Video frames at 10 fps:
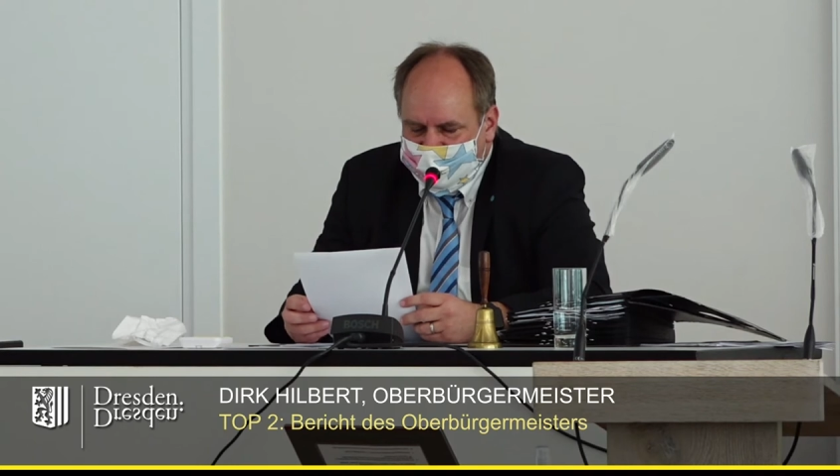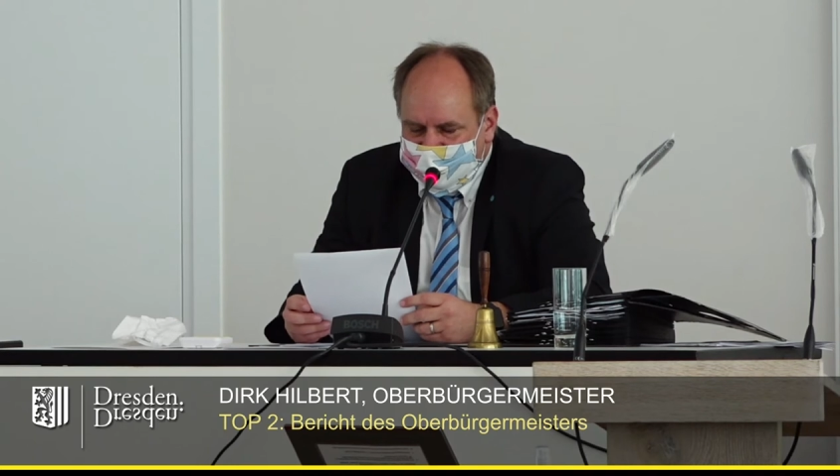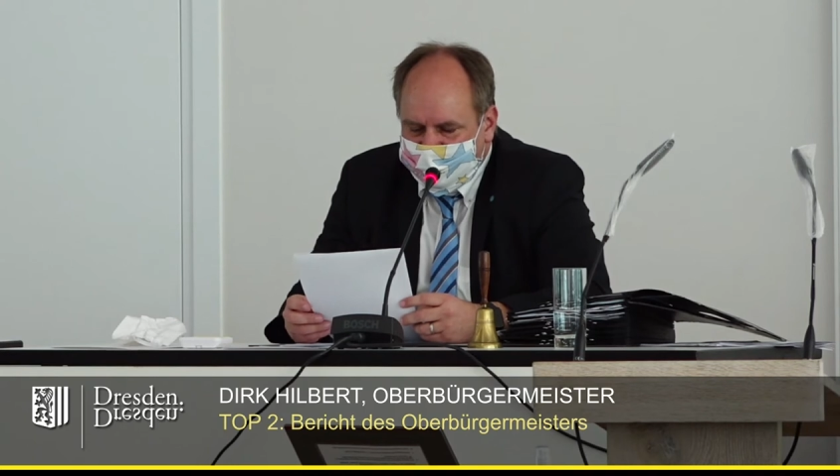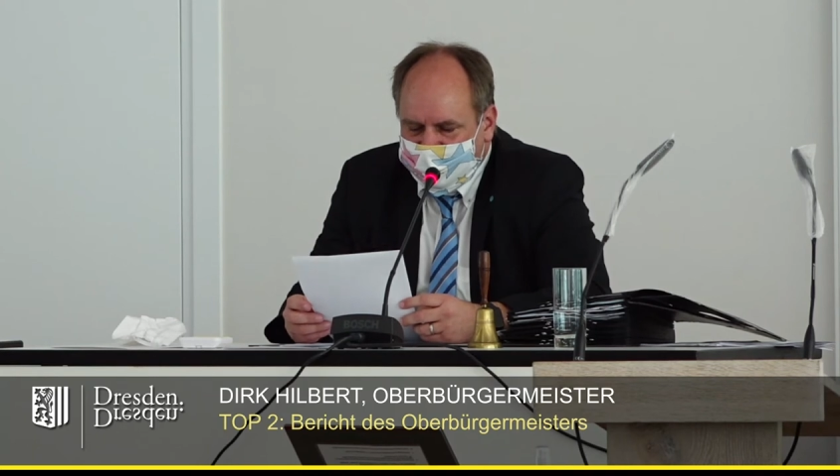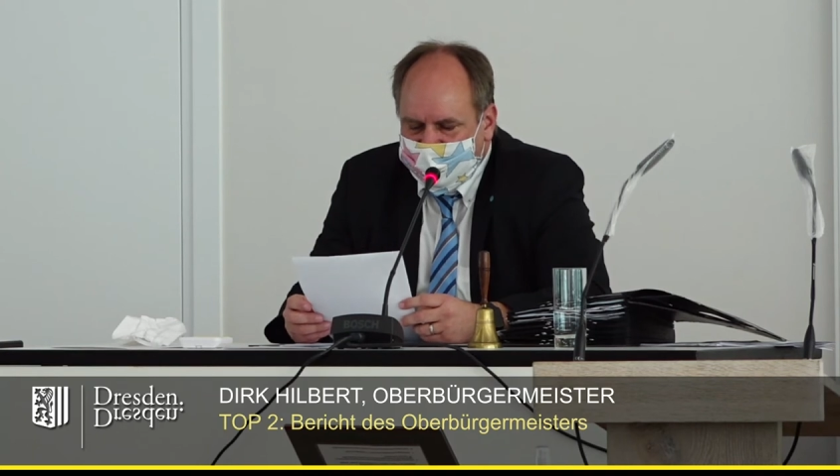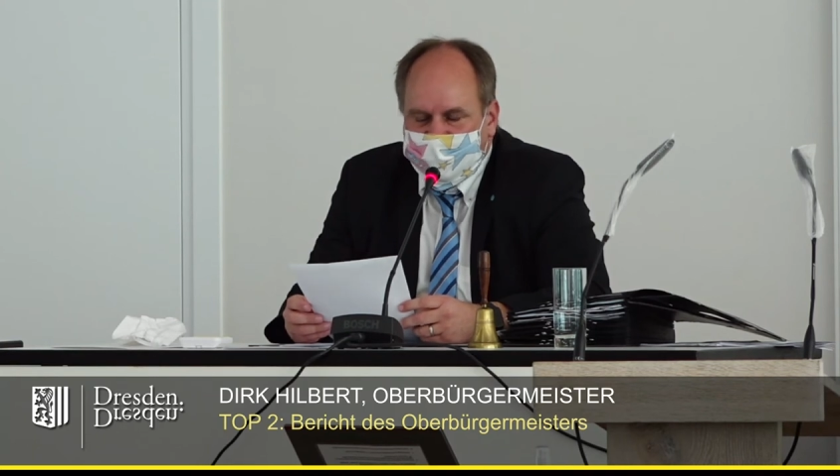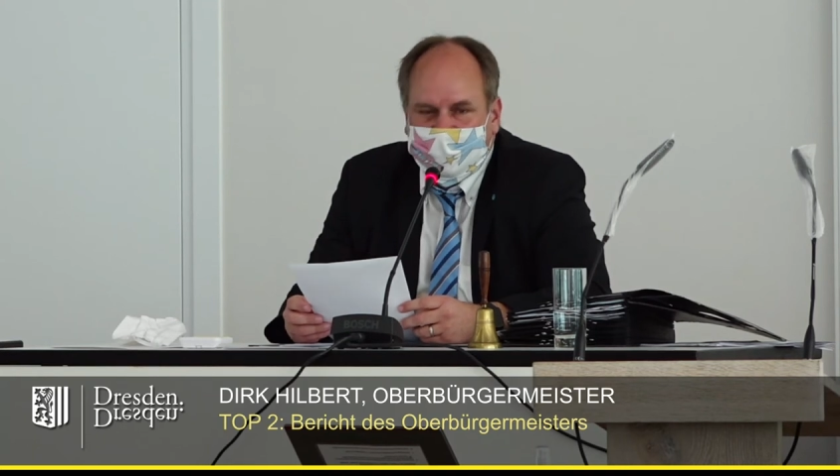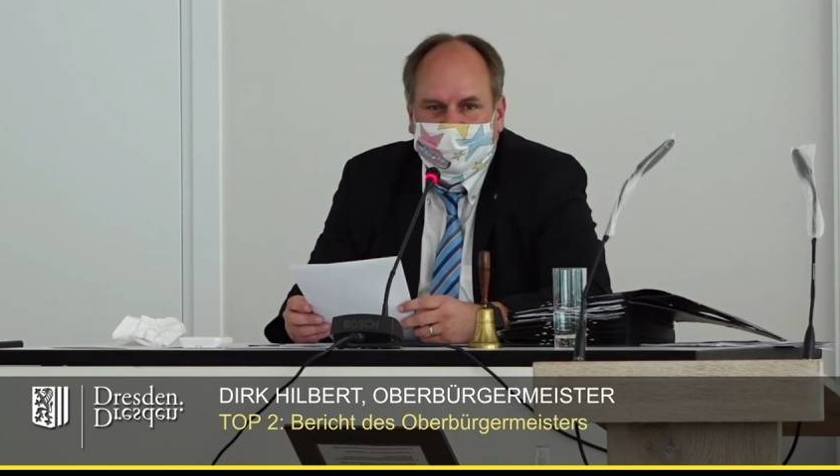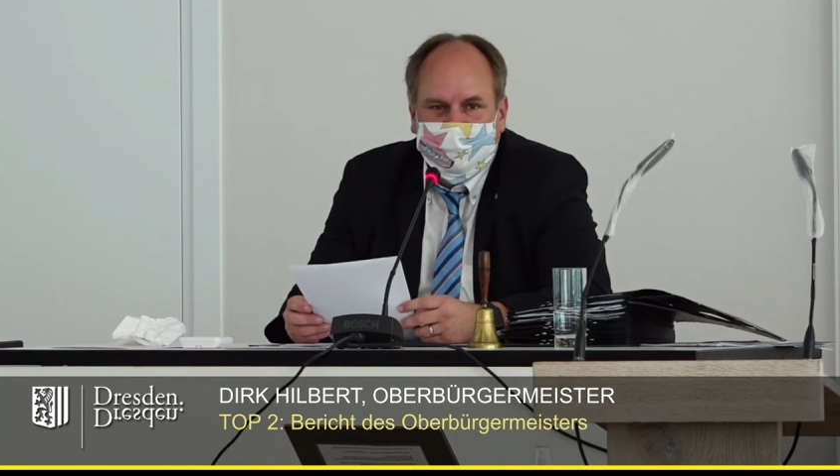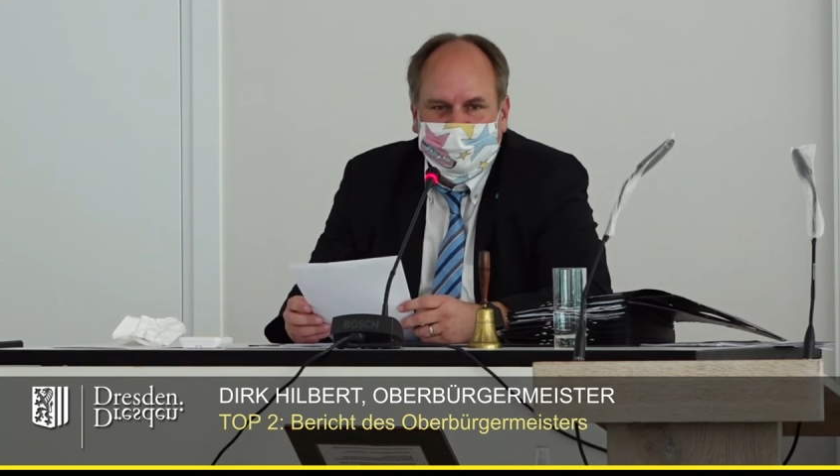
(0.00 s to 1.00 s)
dass wir gar
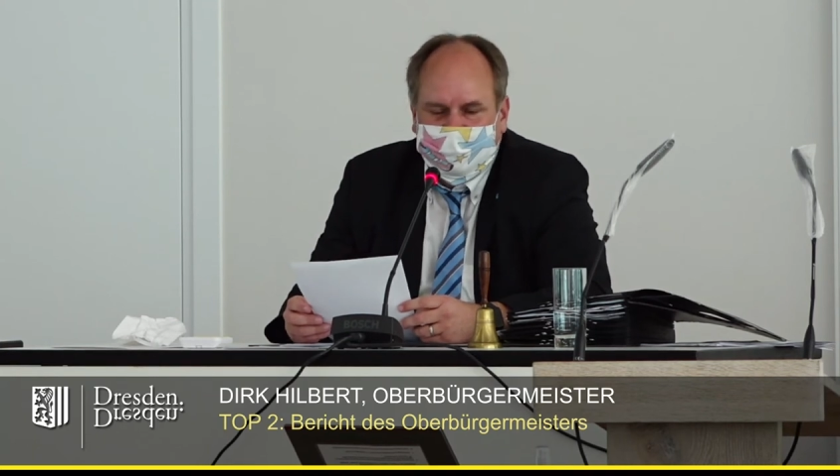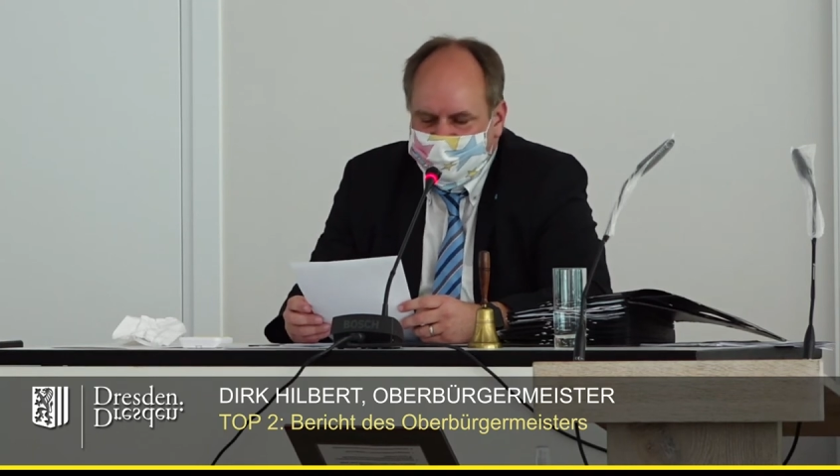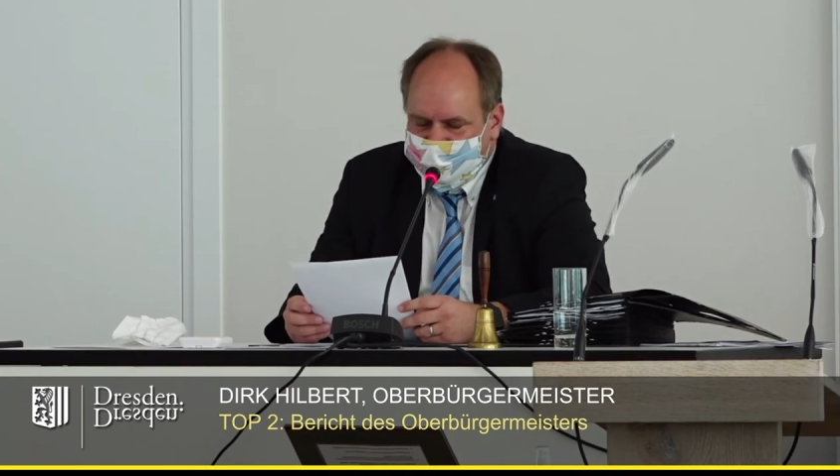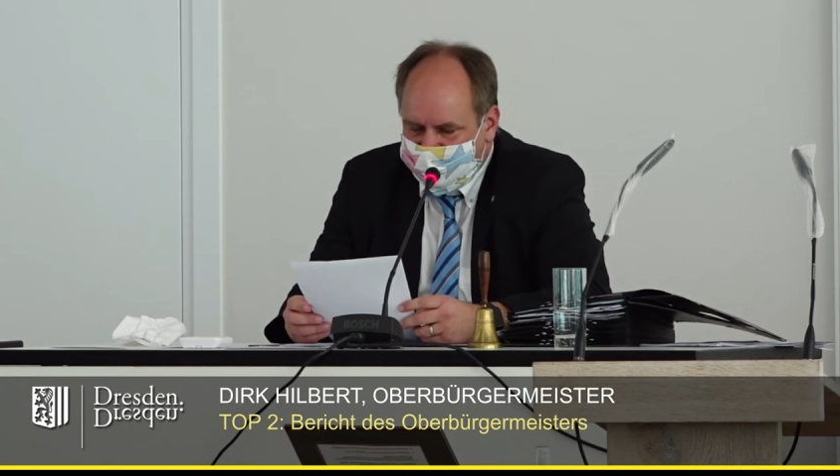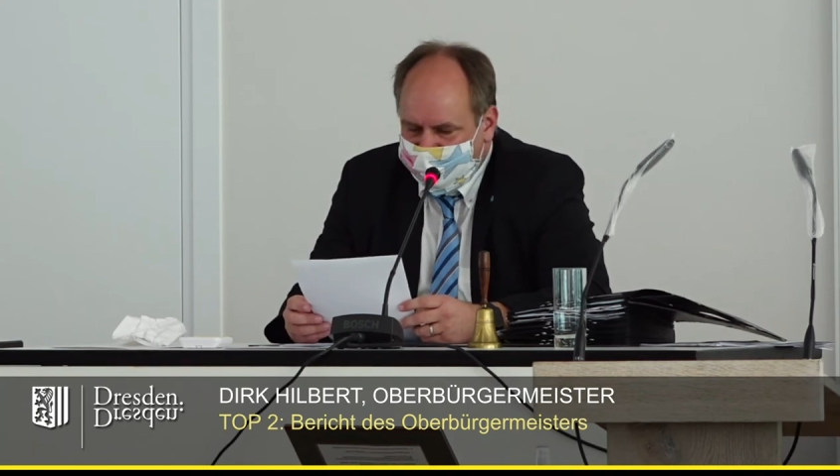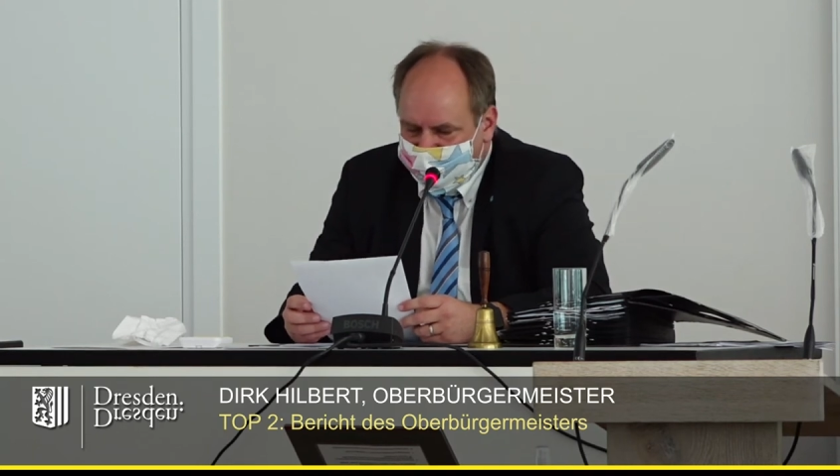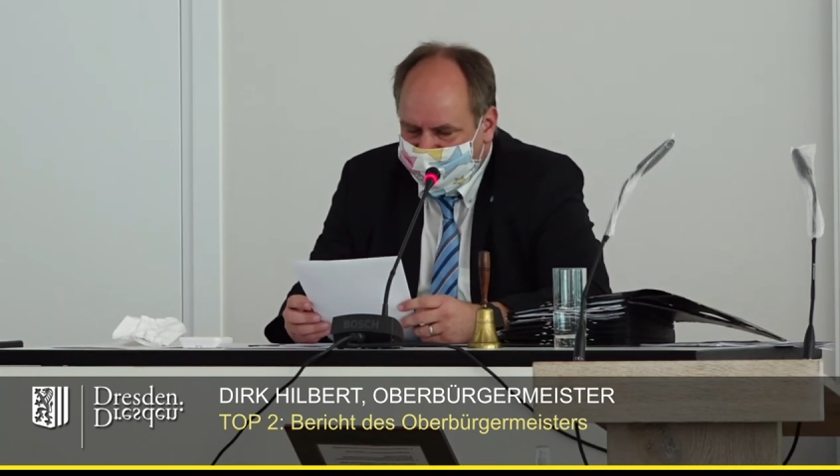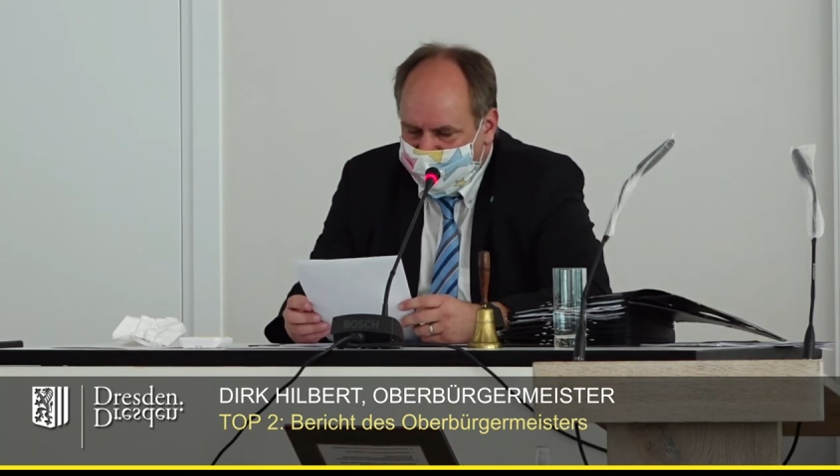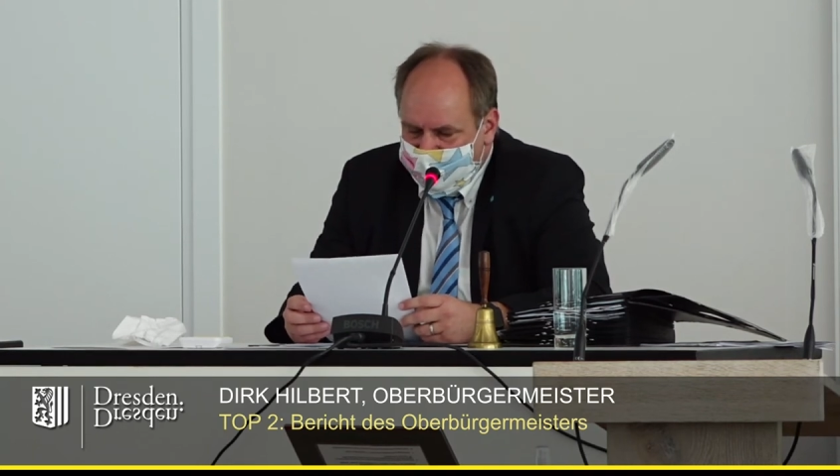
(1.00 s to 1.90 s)
kein Interesse haben,